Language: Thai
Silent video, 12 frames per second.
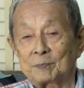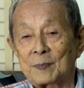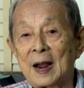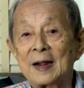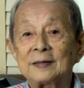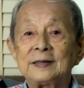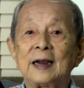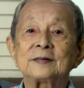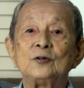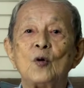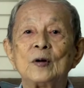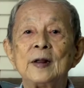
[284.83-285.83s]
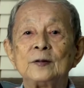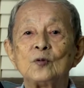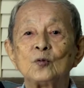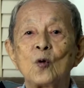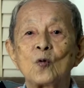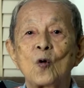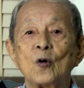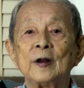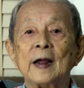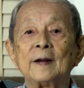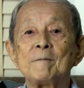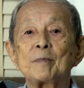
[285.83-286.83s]
ปานอยากชวนให้ทุกๆ คน
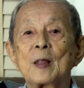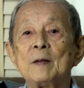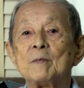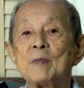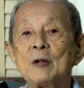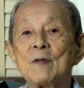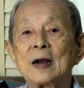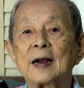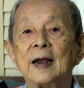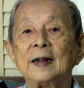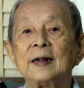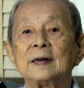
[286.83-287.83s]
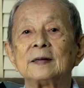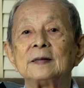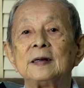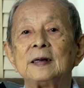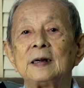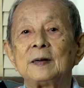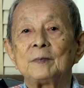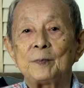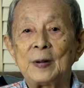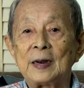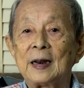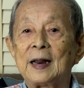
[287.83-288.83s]
อ่ะไม่ว่าใครอ่ะ
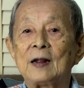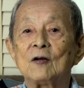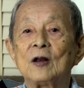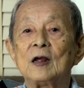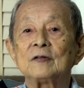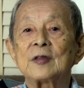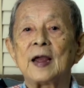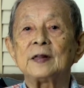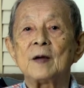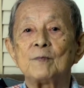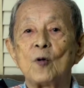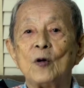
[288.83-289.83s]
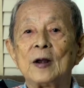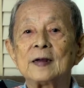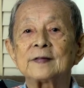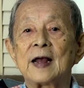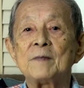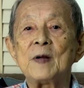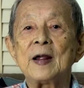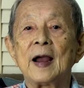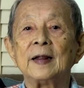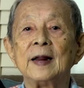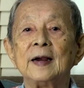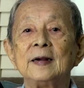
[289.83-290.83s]
เป็นอะไรก็แล้ว แต่ถ้าป่วยรักษาไม่หา
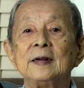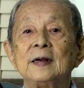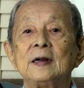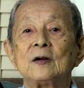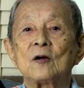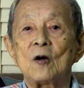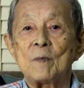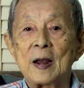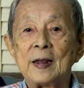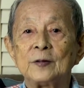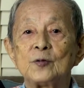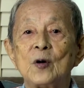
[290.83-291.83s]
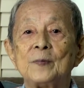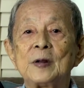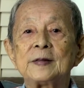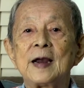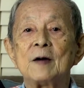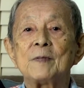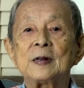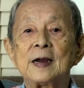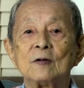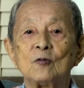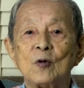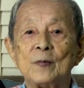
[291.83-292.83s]
ยนะก็มาให้ช่วยพระเจ้า พระ
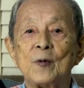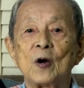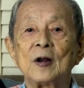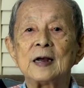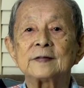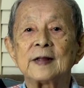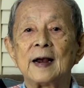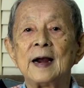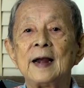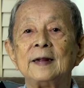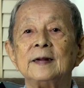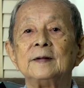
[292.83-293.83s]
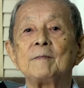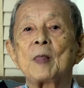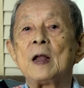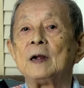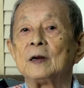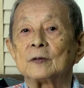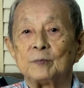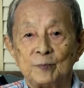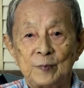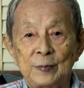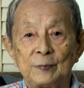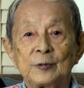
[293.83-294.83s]
เจ้าอวยพรรักษาให้
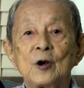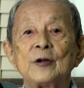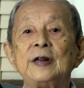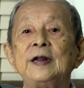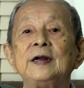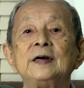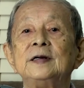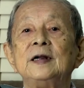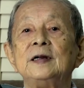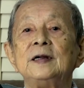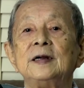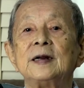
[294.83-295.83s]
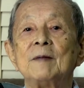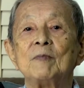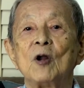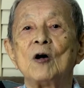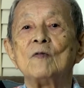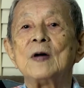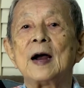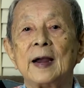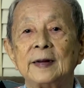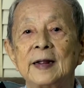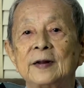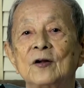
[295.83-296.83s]
ก็ดีขึ้นเรื่อยๆ รับรองว่าหา
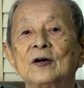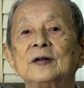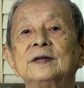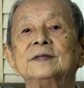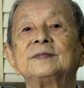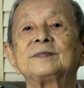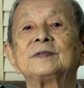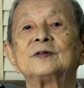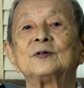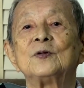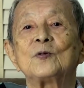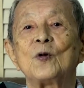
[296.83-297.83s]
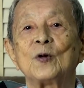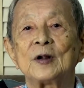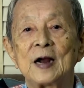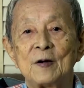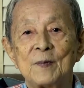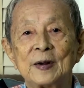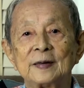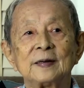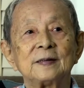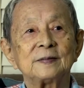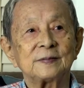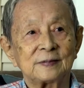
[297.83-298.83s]
ยแน่นอน ทุกคนเข้ามา
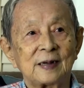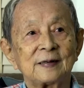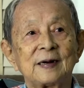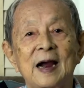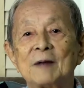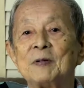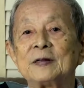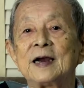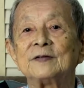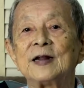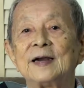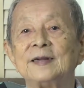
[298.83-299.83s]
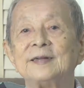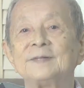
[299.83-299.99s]
หาพระเจ้าได้